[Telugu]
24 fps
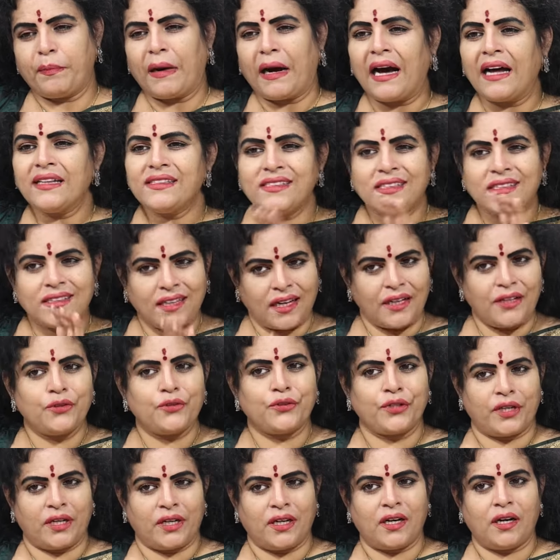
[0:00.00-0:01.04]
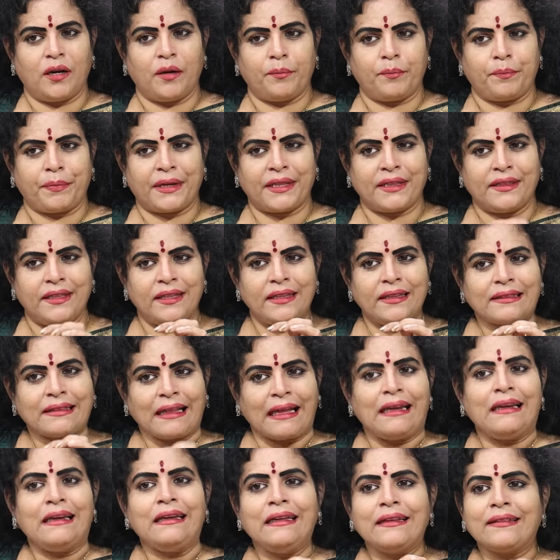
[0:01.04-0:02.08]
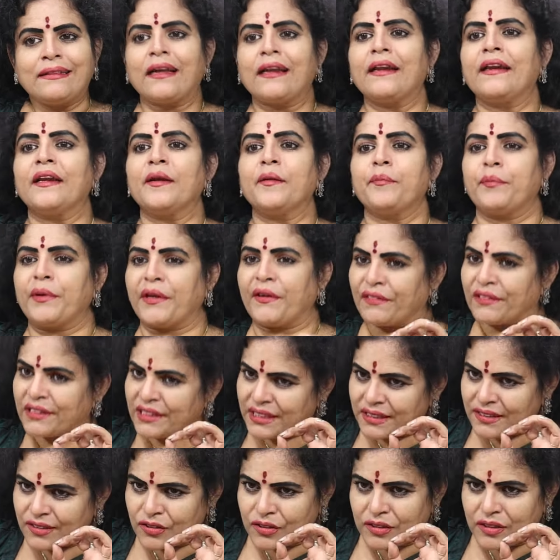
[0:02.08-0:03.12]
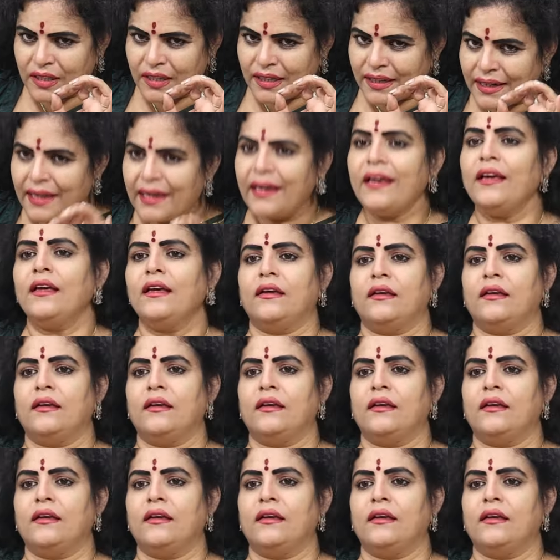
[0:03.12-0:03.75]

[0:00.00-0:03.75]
బాధ్యతాయుతంగా ప్రతి తల్లి తండ్రి ప్రవర్తిస్తేనే